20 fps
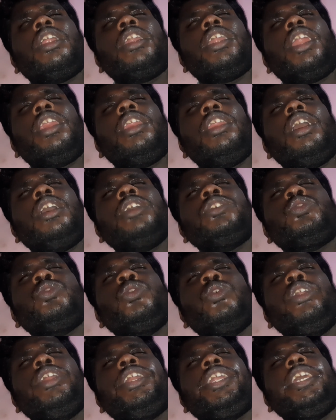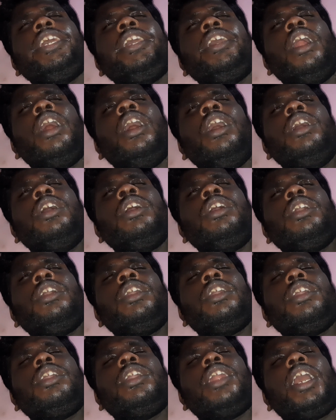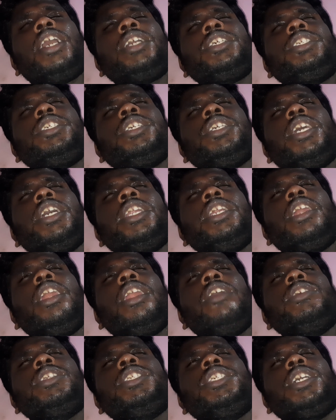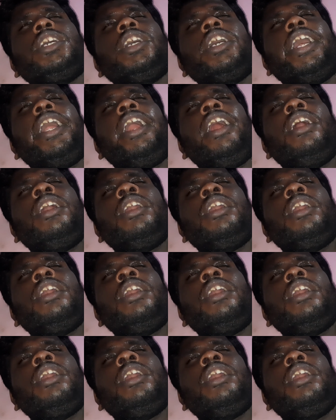நல்லா சுருட்டி லாஸ்ட் எண்டில் வச்சுக்கோங்க